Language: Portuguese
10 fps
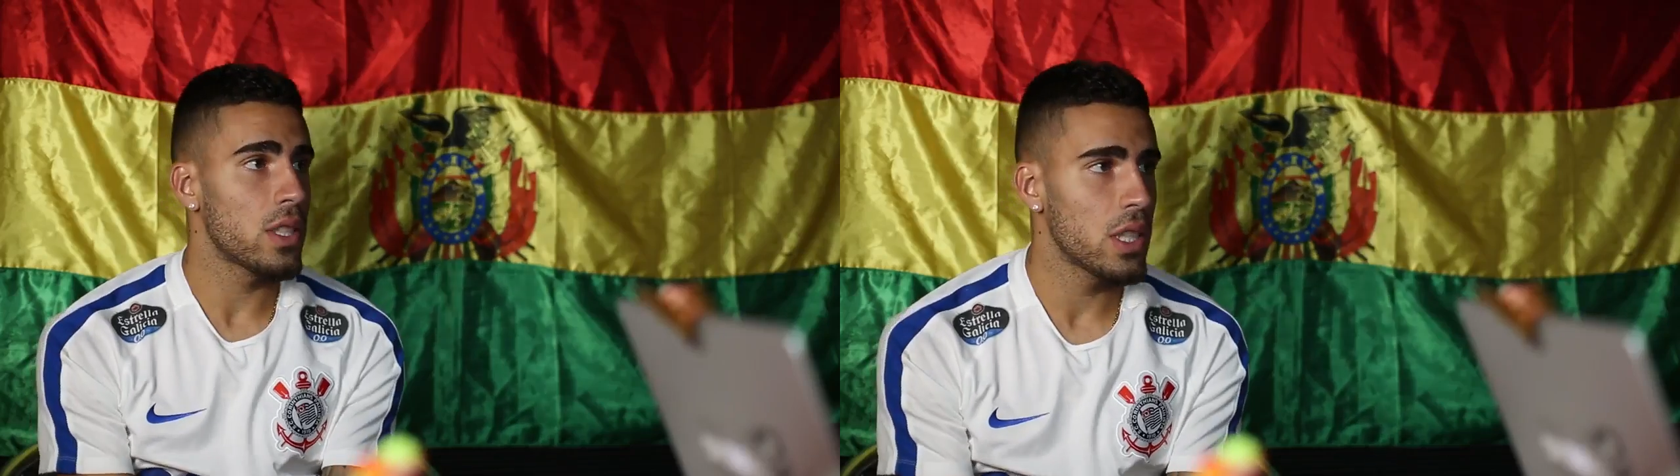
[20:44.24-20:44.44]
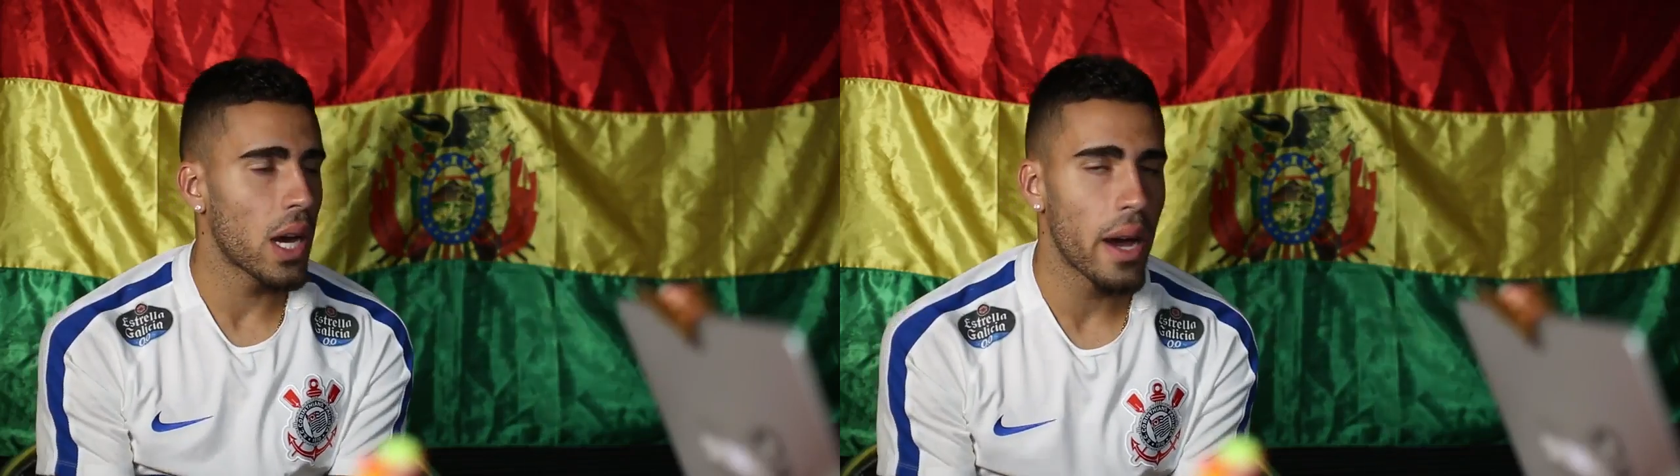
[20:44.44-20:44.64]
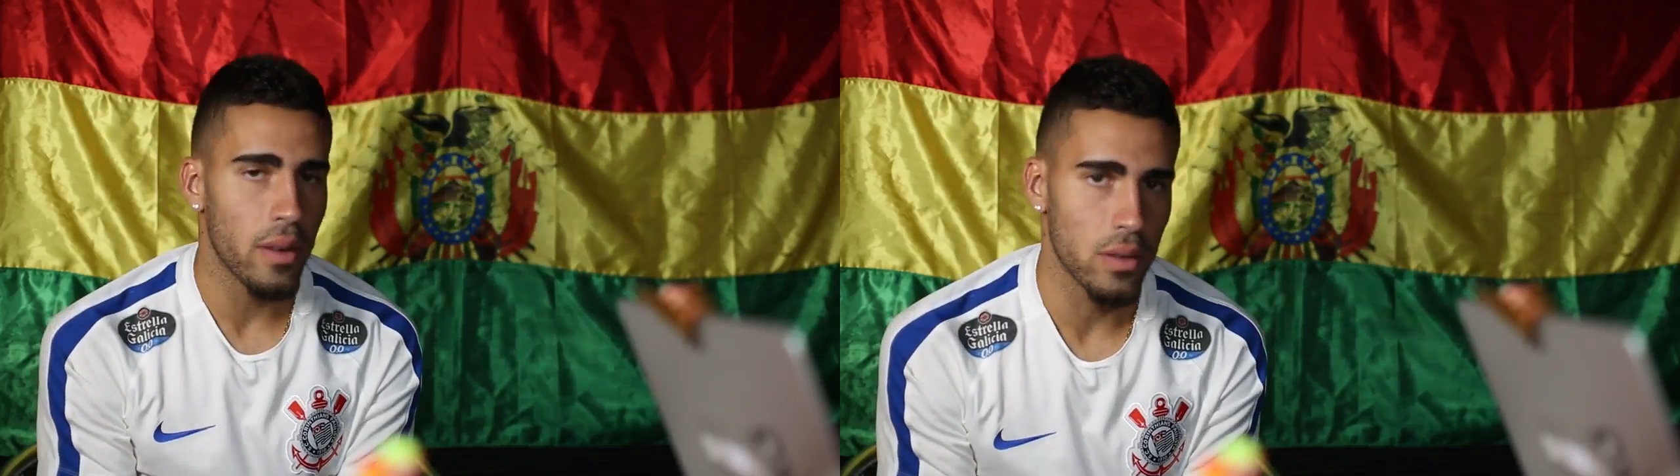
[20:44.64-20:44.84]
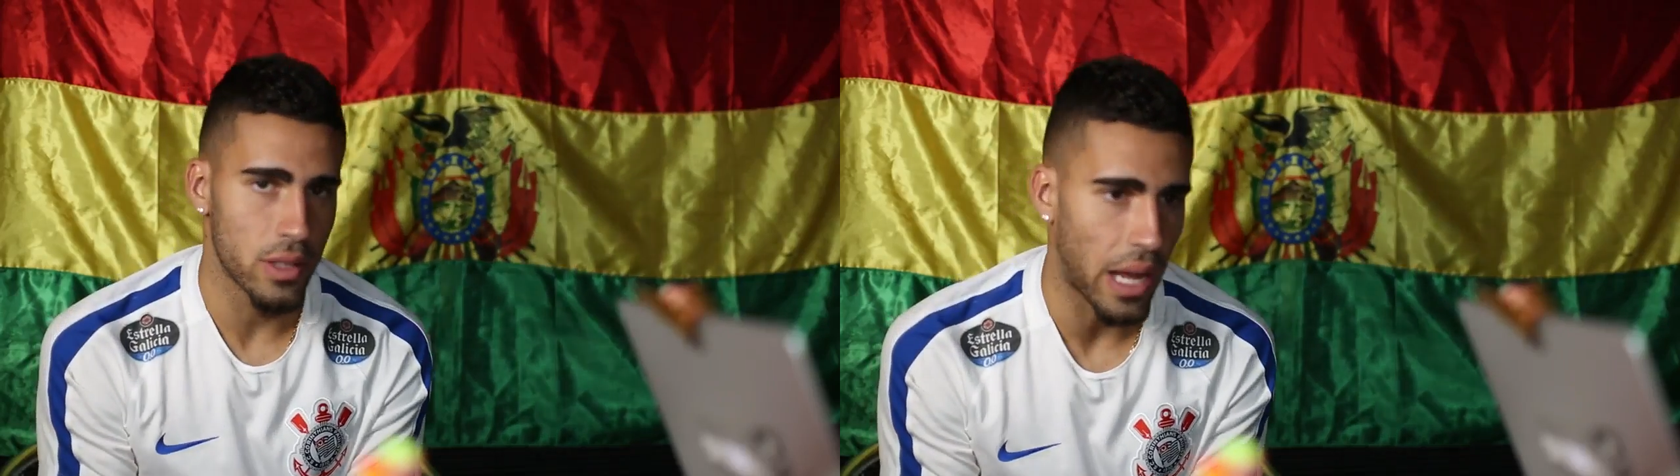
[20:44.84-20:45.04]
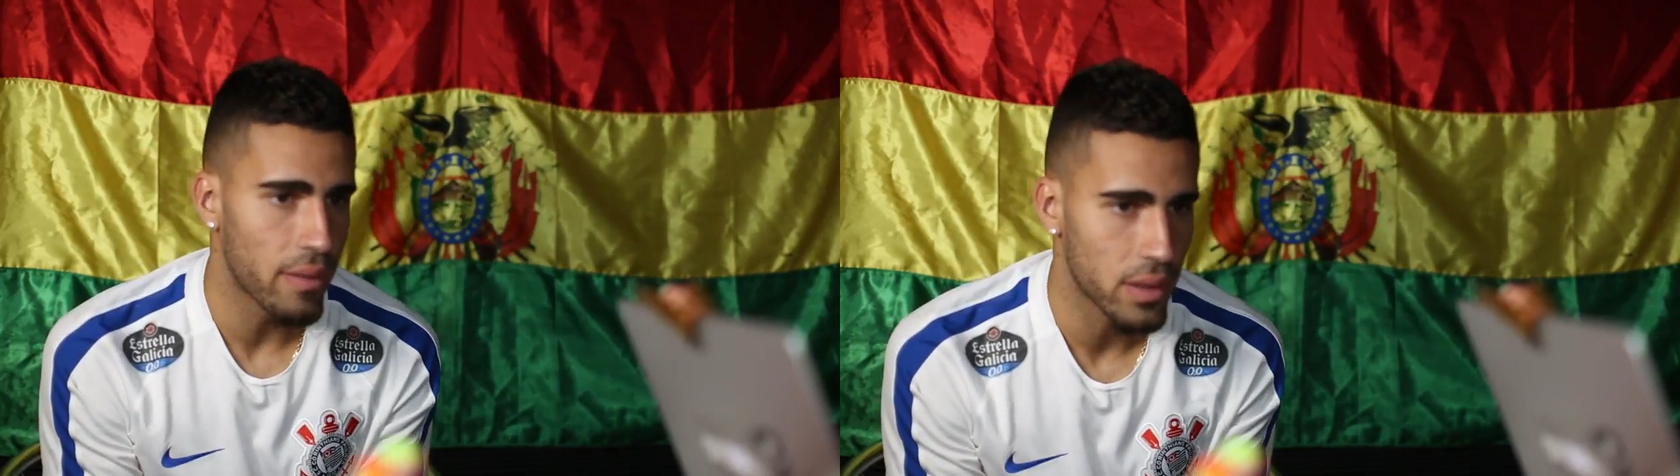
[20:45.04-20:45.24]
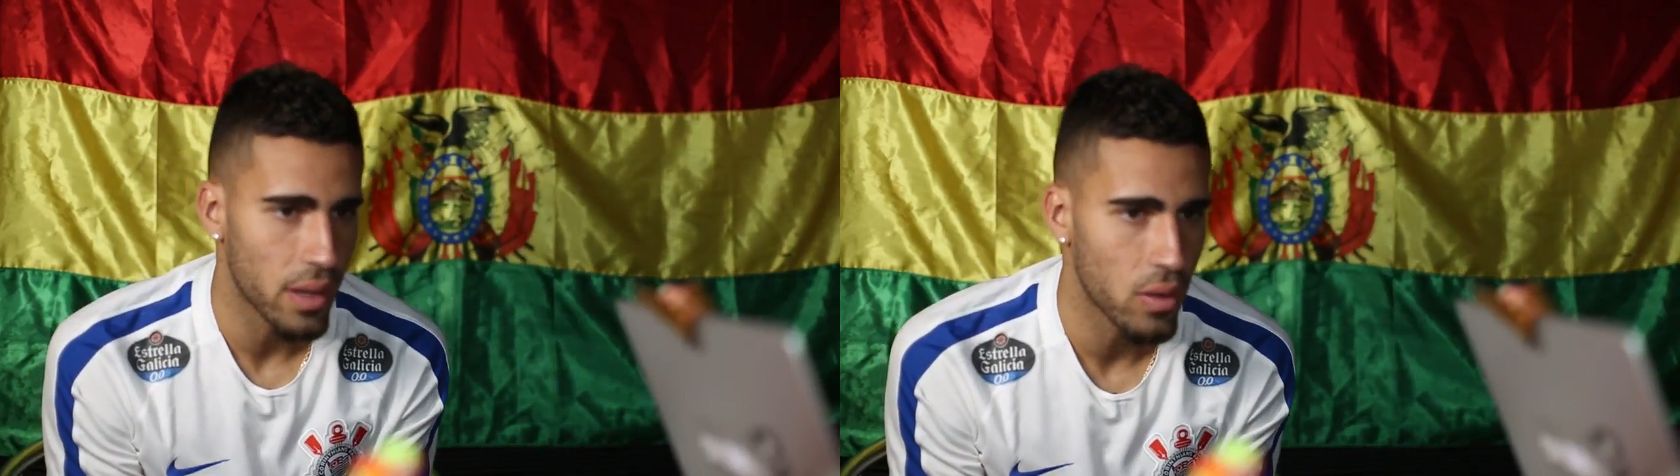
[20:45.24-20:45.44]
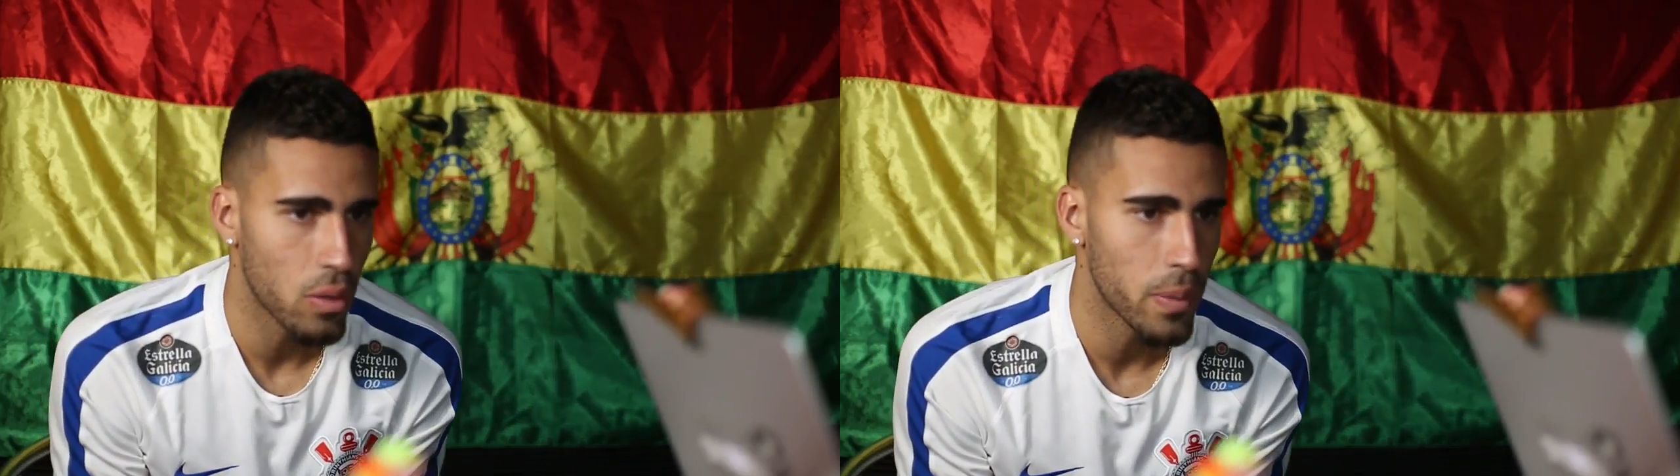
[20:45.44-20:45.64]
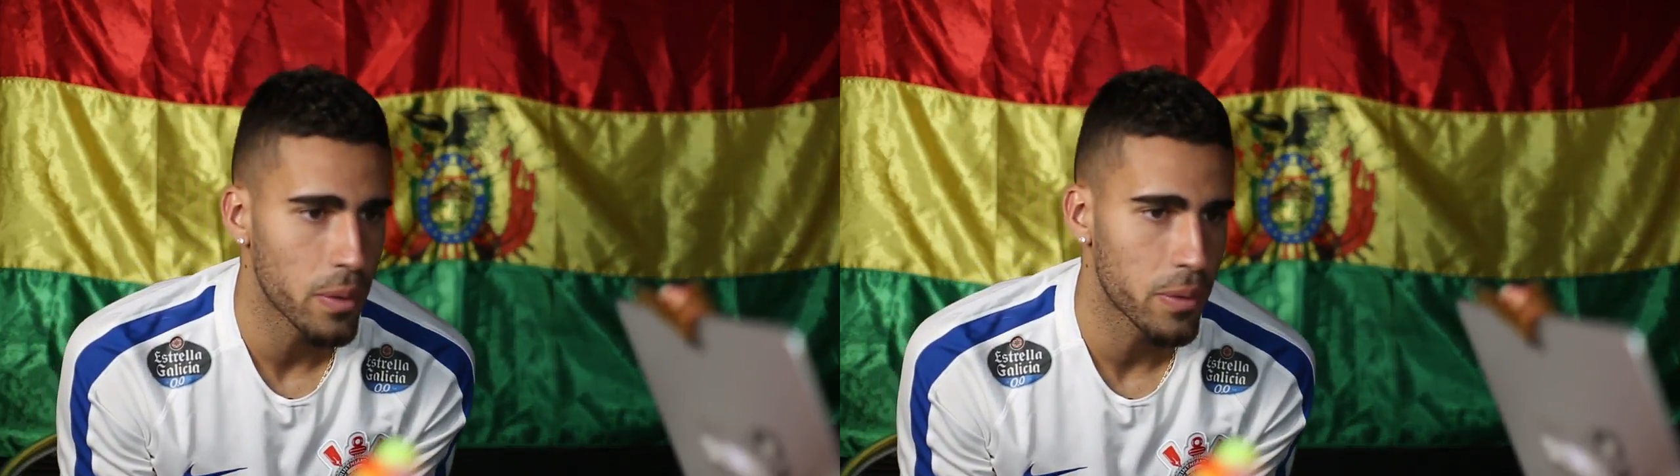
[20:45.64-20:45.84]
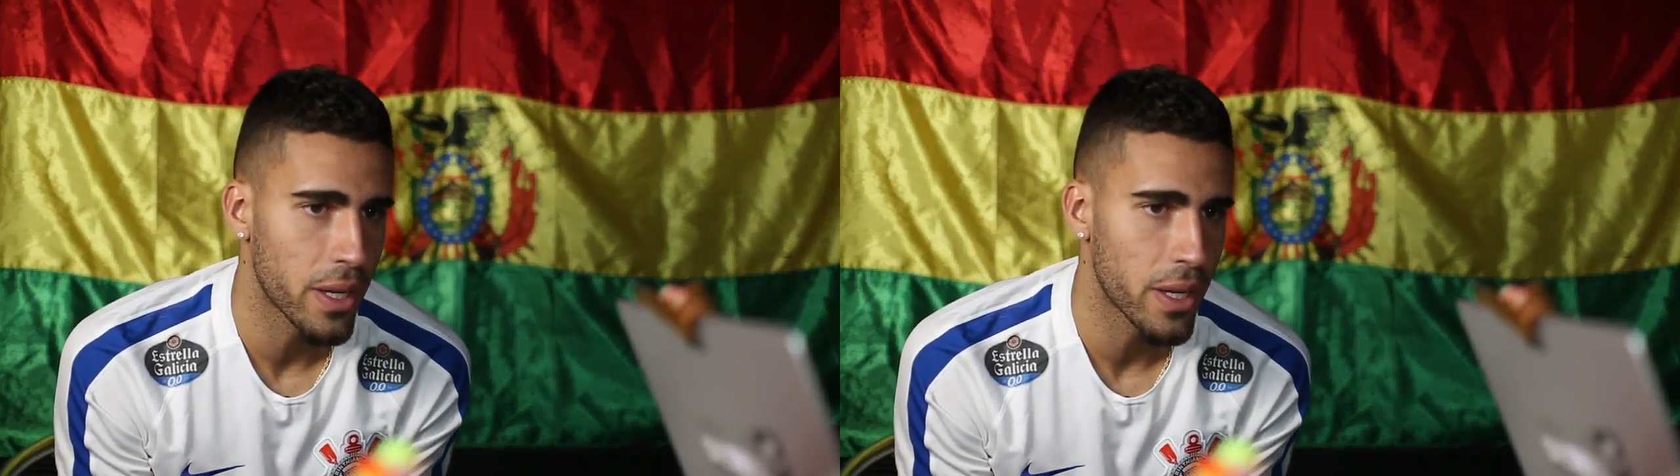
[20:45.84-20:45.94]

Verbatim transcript: vestiário, tava, tava acompanhando.